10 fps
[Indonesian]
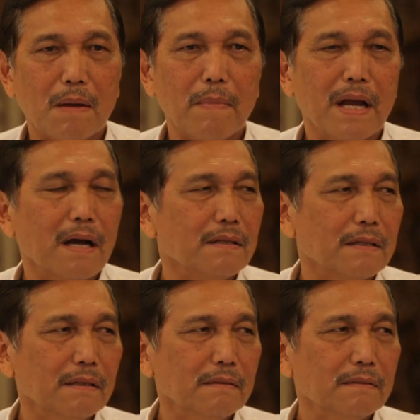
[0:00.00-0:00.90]
Baik-baik
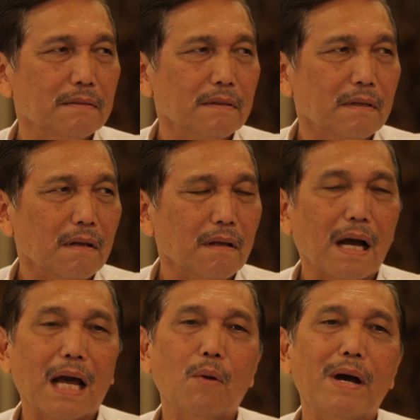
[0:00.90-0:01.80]
aja.
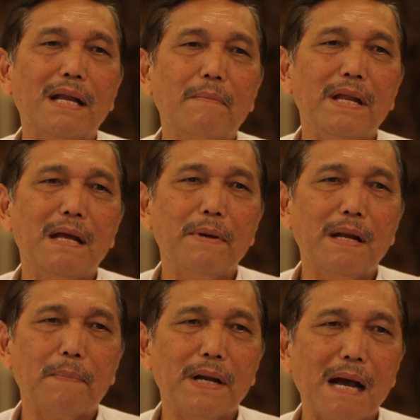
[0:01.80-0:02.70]
Lah kalau ada
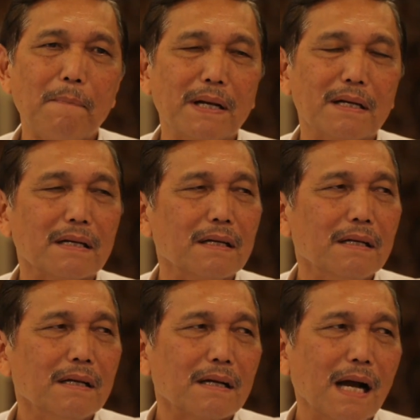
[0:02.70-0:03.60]
beda-beda pendapat,
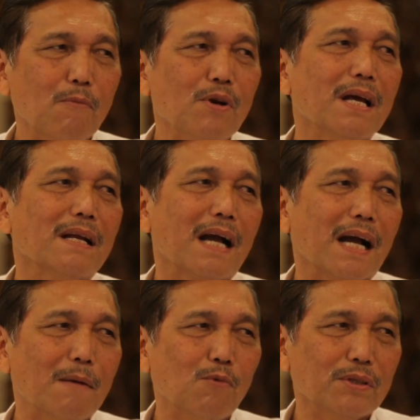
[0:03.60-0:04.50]
kamu dengan
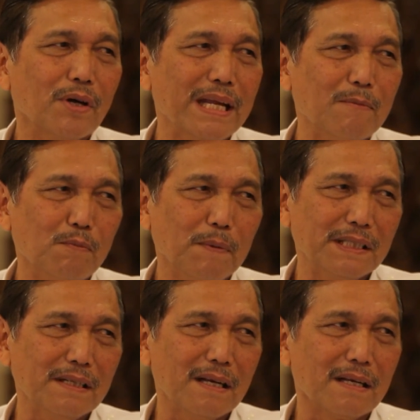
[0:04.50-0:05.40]
kakakmu atau adikmu
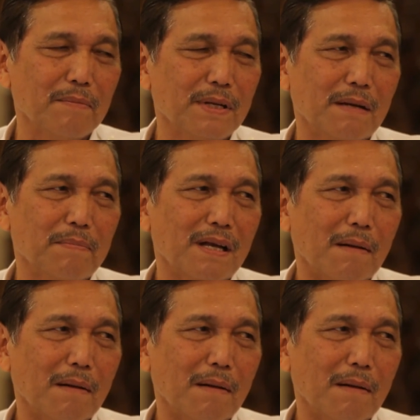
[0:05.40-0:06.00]
pasti ada beda